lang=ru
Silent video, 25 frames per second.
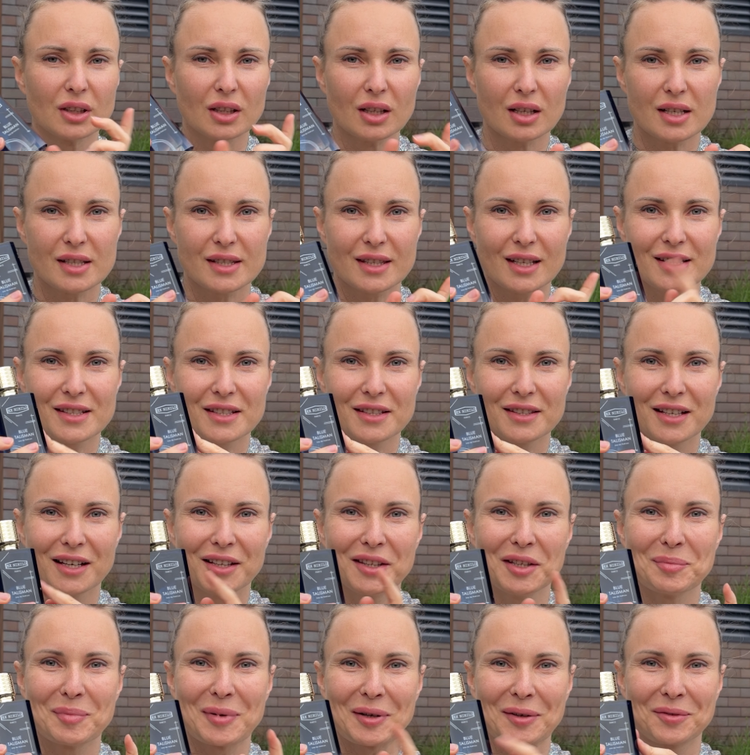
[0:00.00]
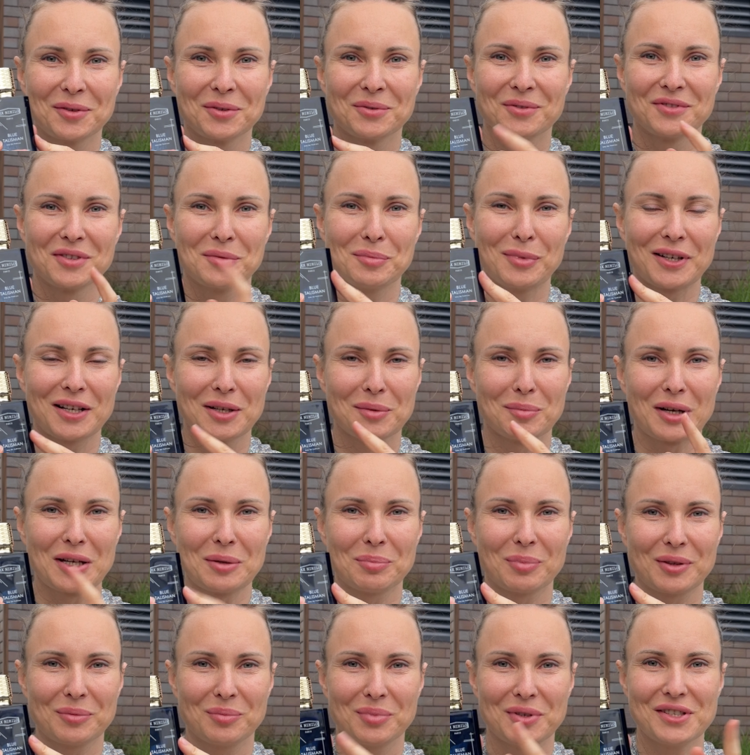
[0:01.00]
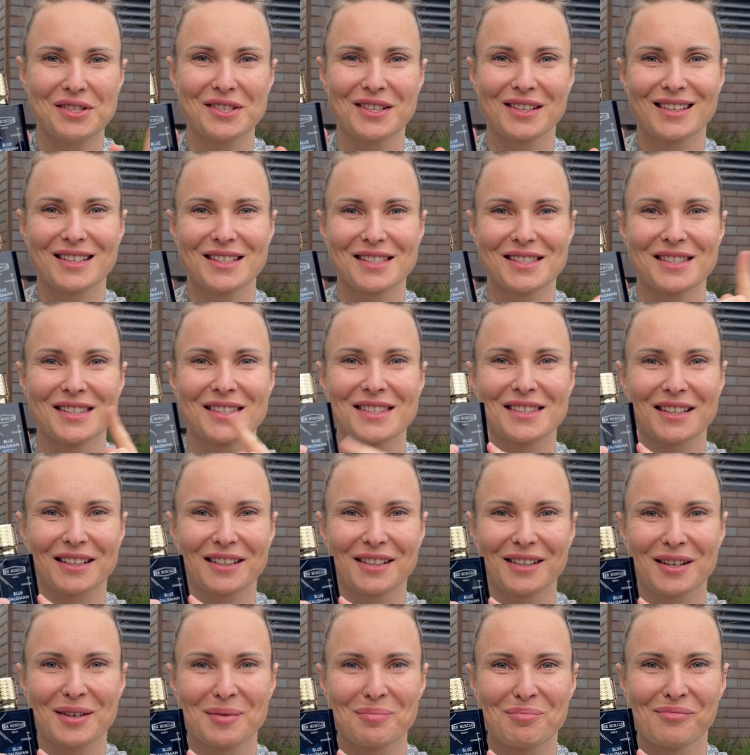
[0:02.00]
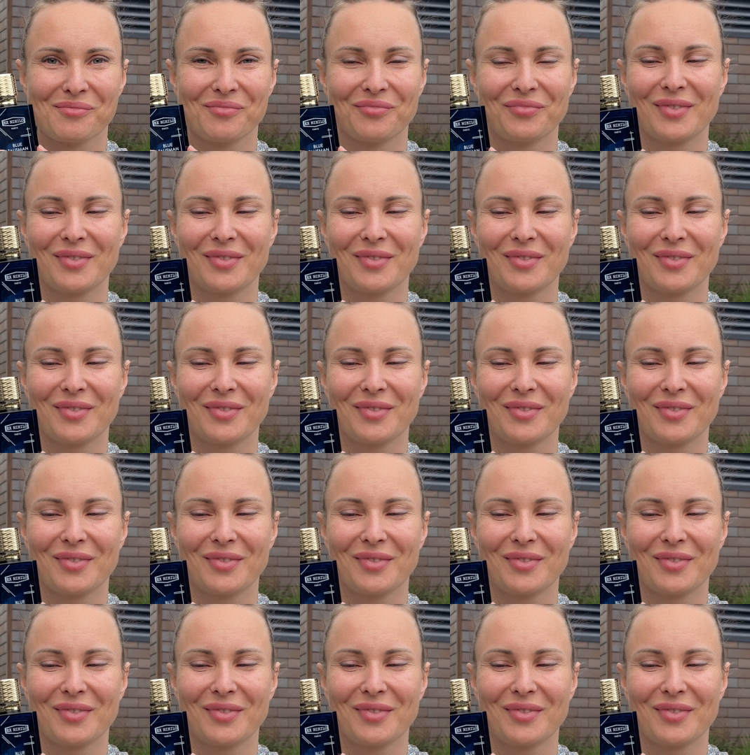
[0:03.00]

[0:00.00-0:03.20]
кстати, данный парфюм выбрали мои подписчики из Инстаграм.